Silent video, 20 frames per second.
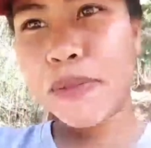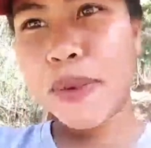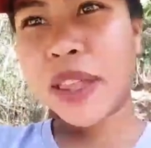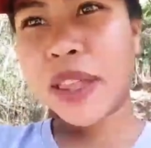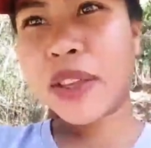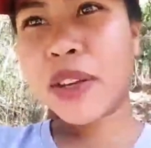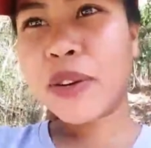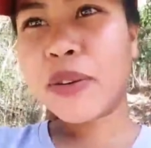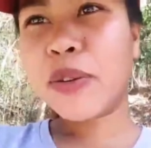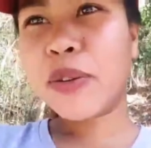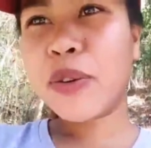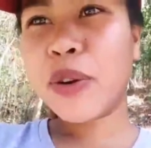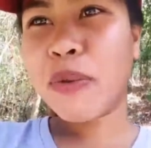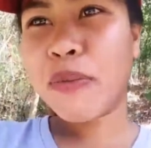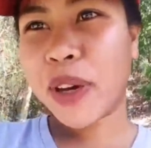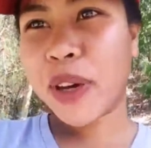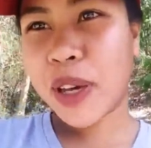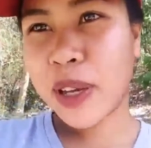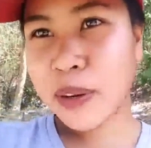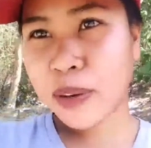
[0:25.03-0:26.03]
better kung nga
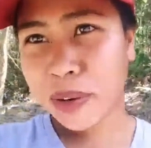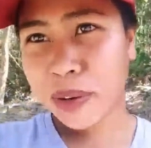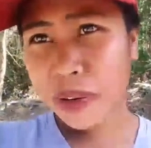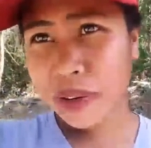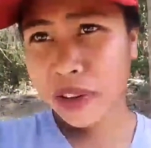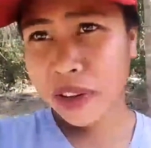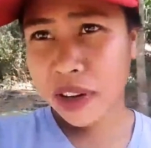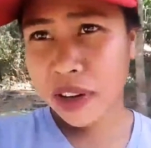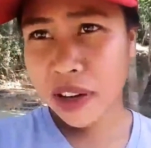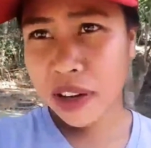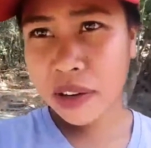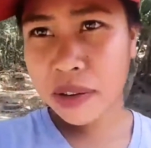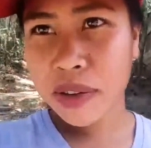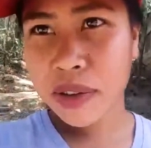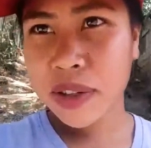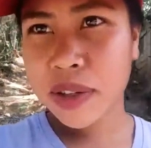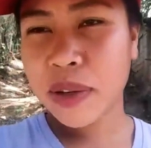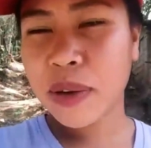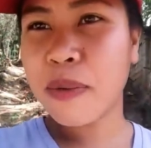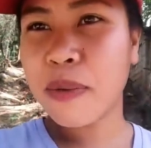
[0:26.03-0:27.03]
mag-ilonggo na lang ako.
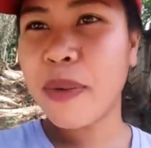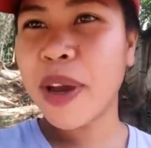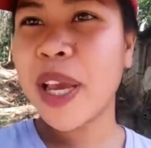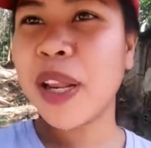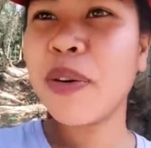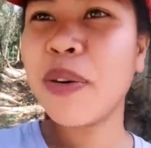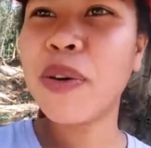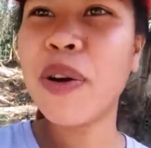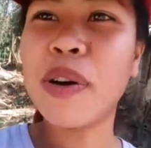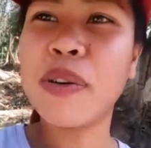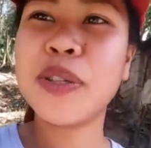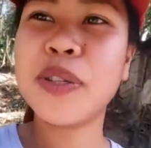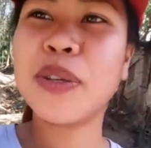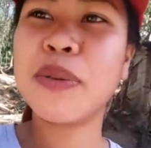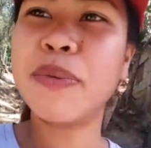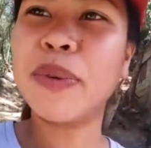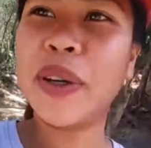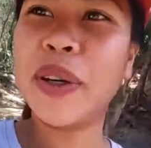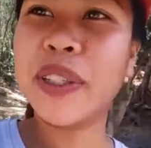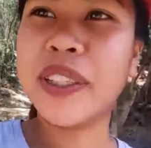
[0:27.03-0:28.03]
So, mailonggo ako
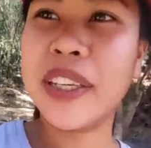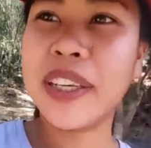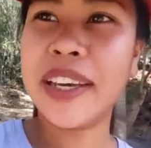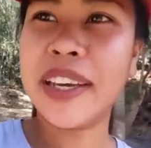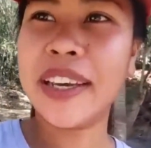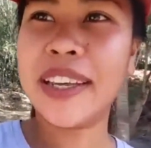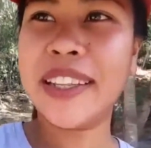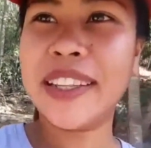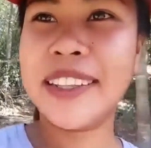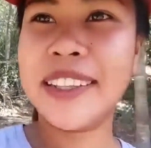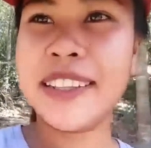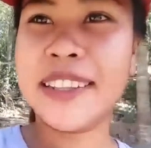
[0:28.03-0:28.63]
subong. Ayan.